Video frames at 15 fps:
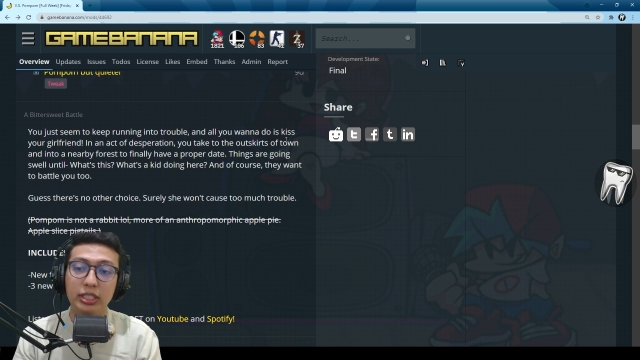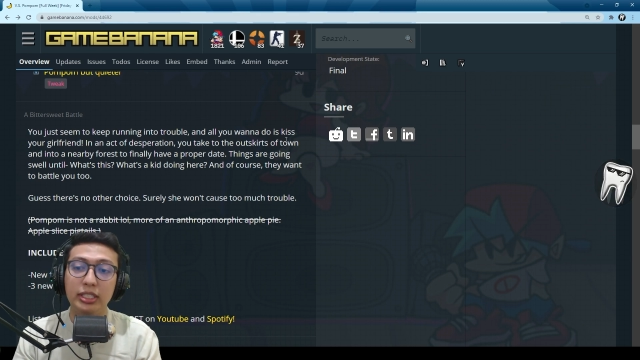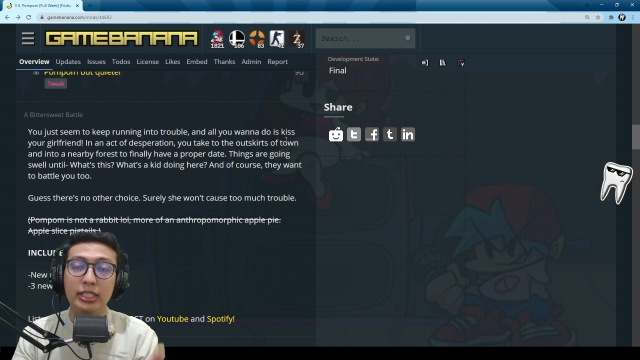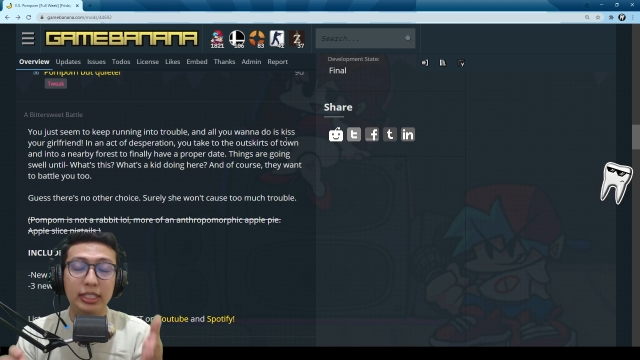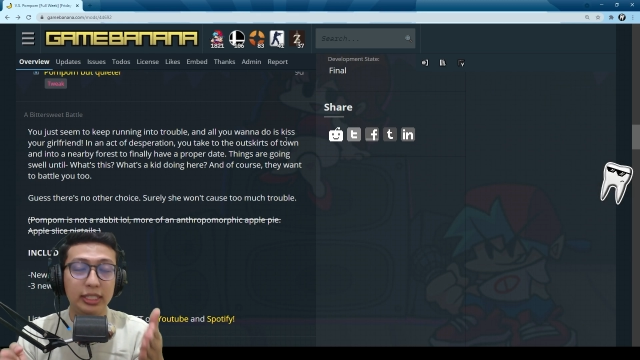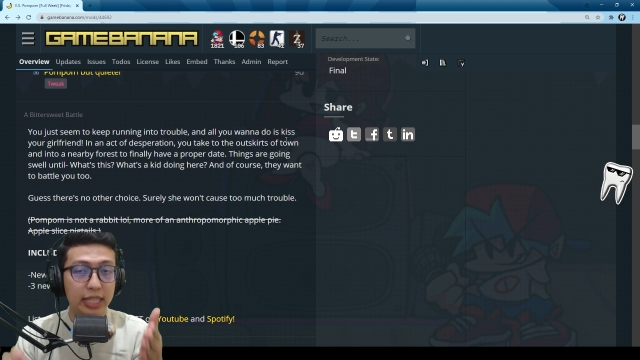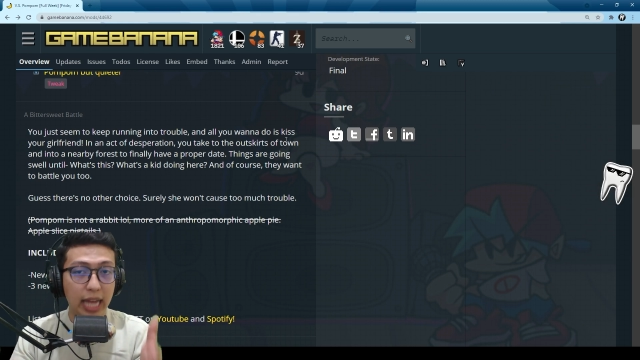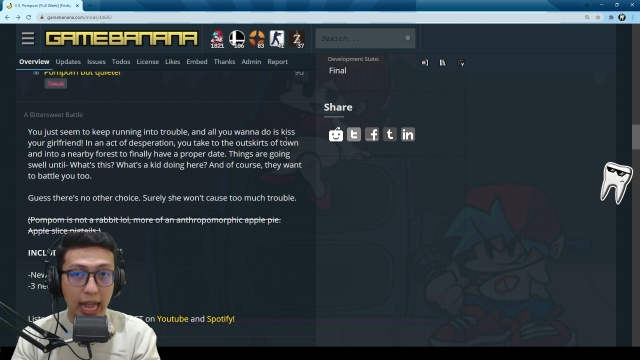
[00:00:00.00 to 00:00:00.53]

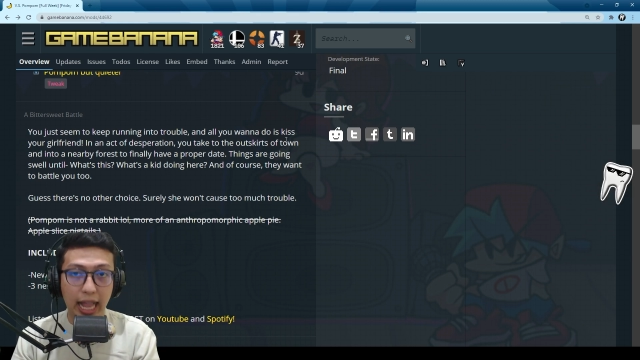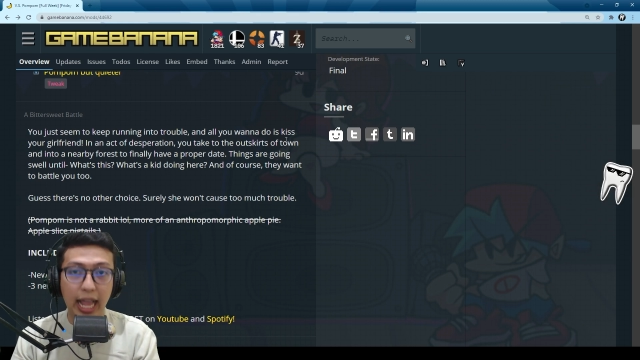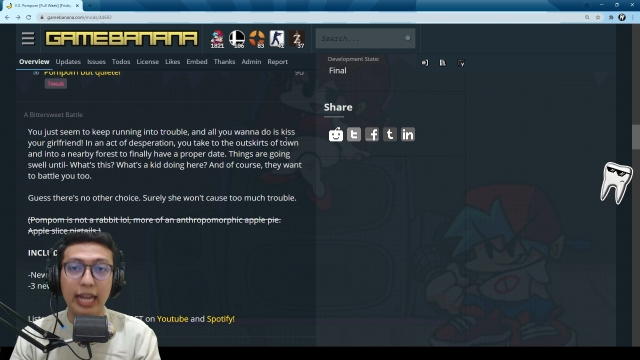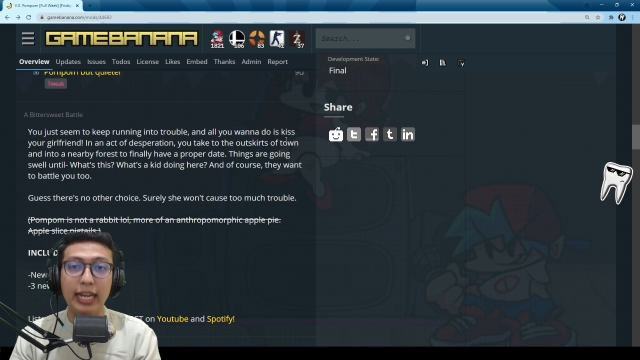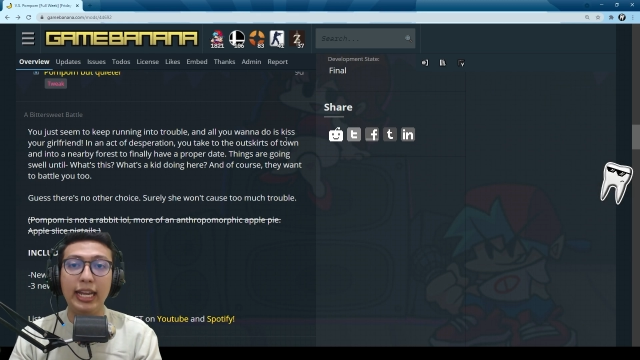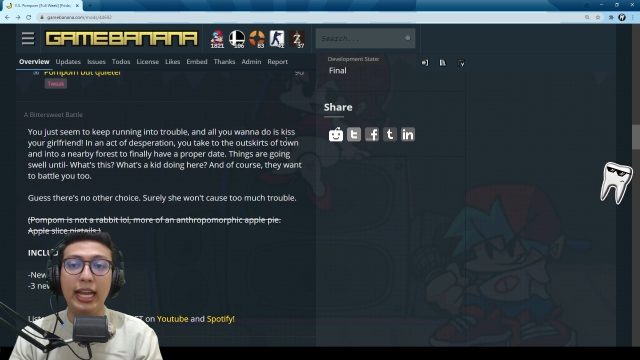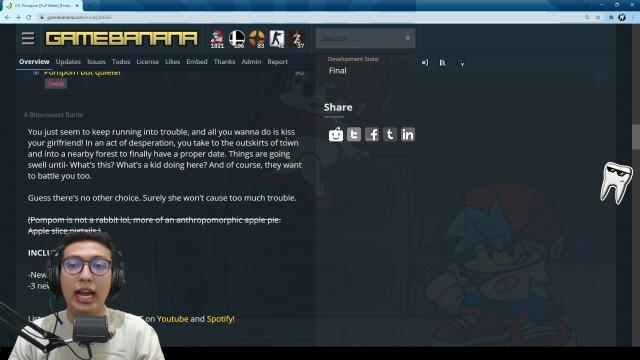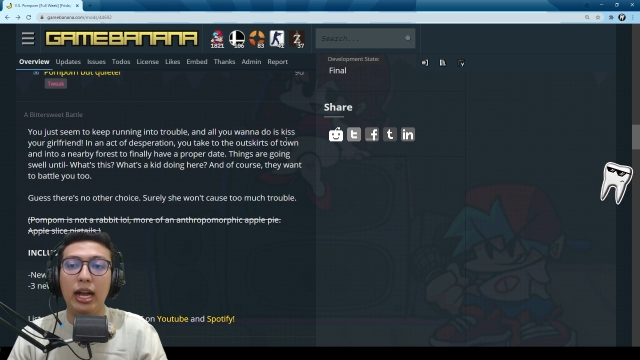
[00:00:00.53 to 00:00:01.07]

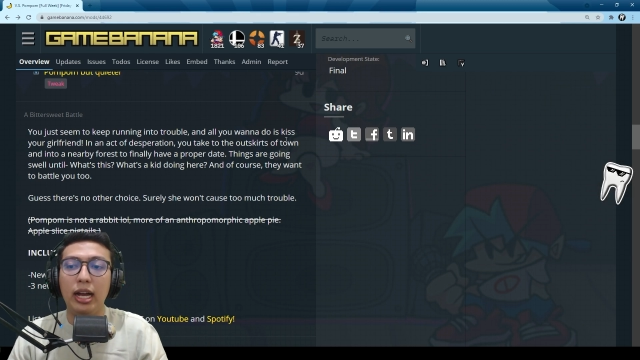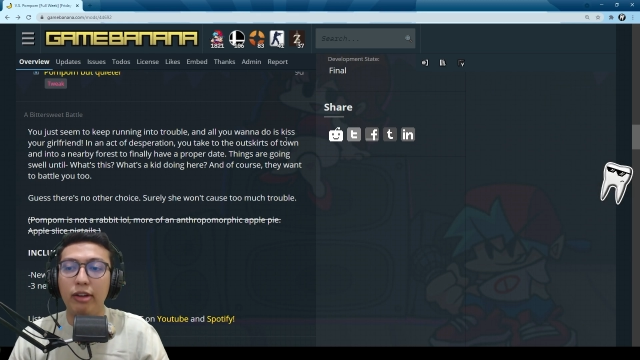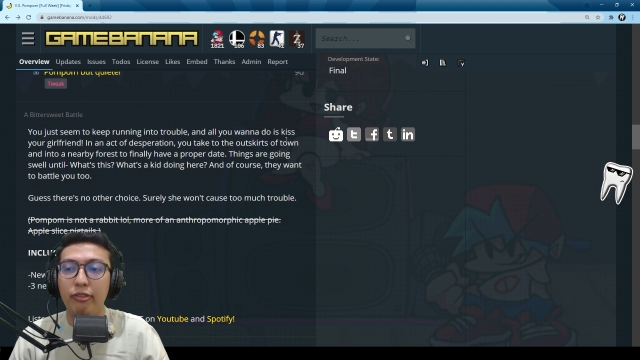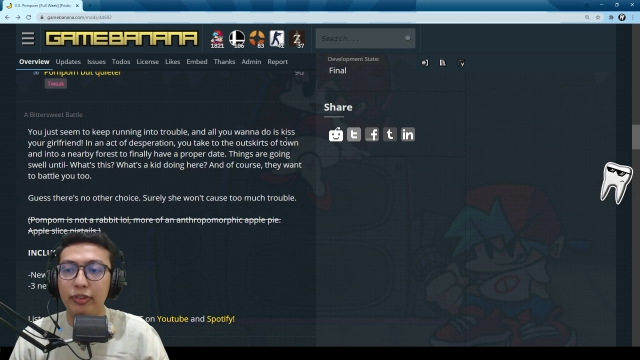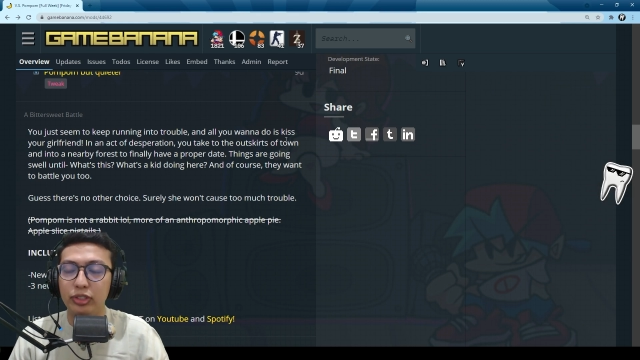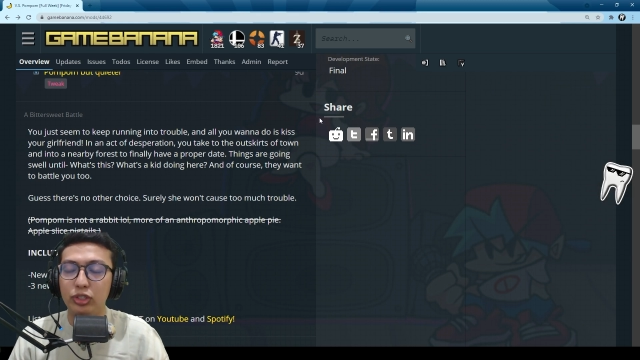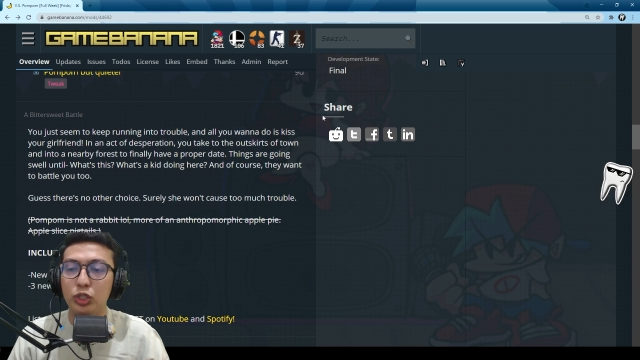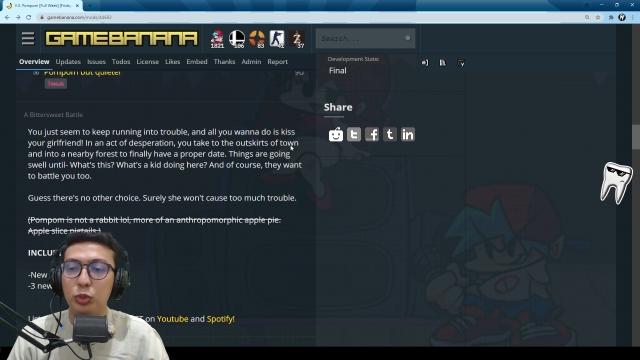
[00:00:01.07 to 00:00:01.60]
sekarang ya
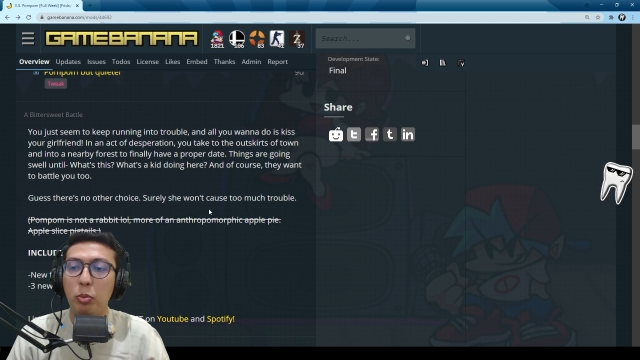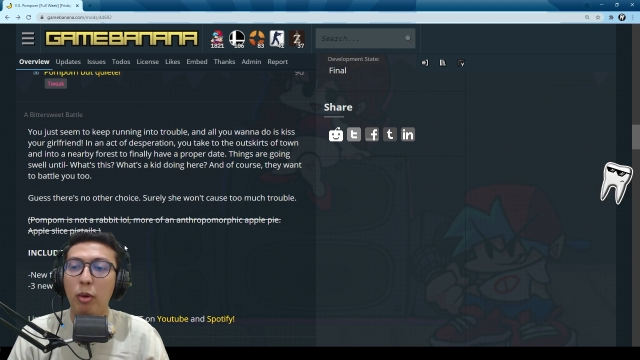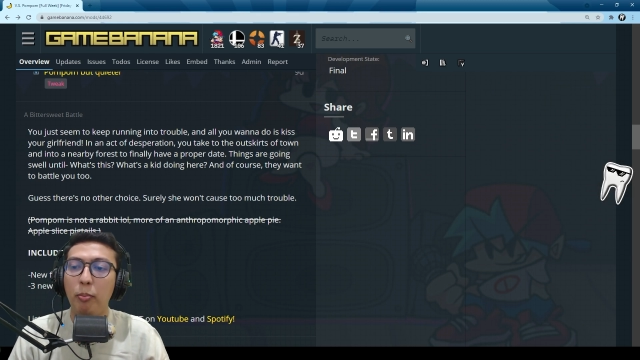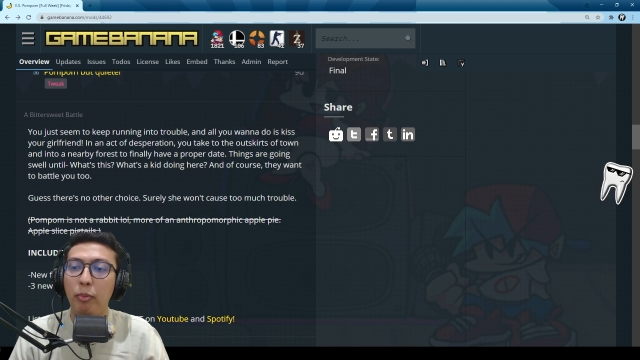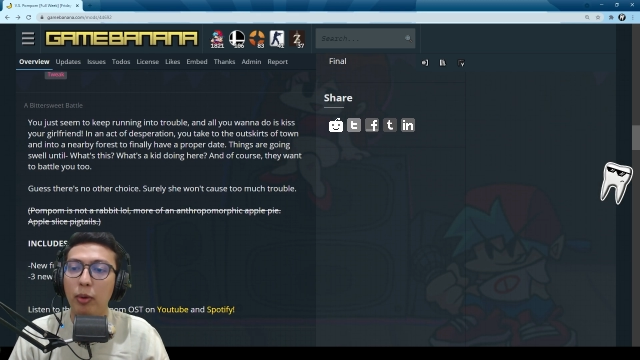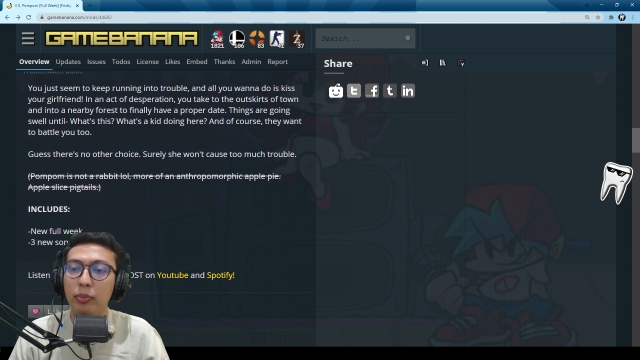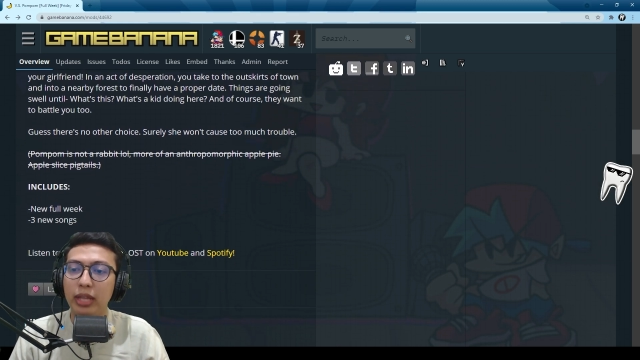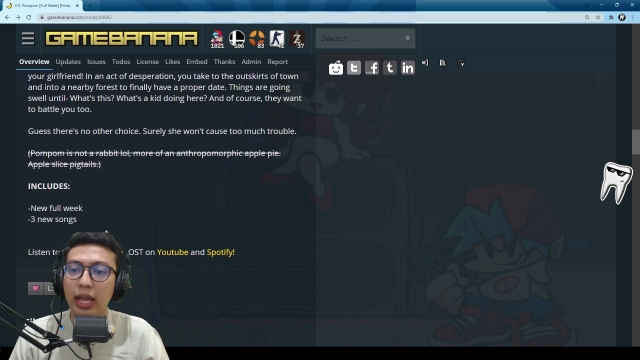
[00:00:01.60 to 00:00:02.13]
versus pom
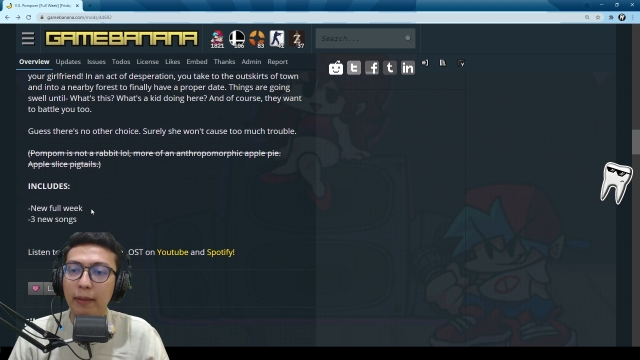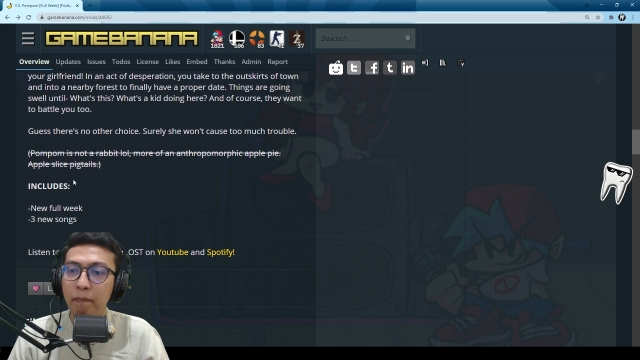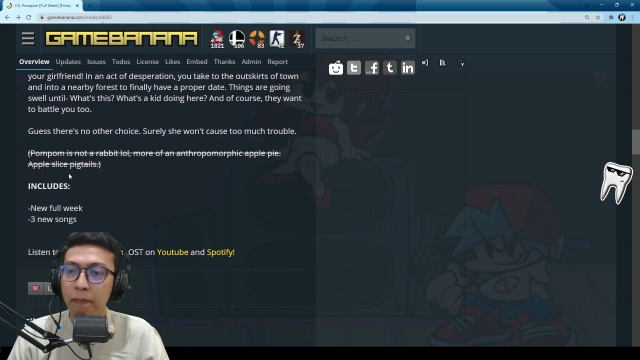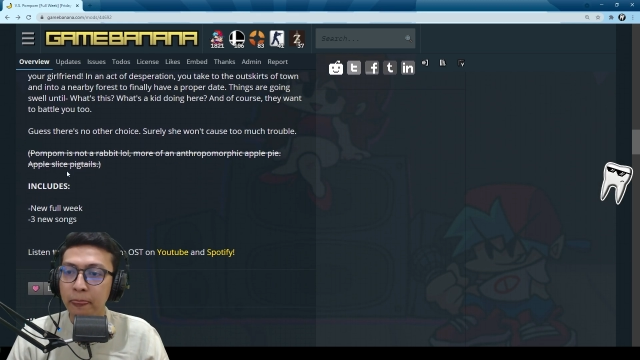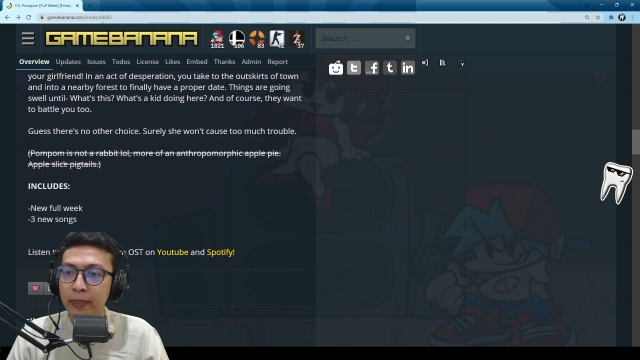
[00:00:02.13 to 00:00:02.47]
pom dan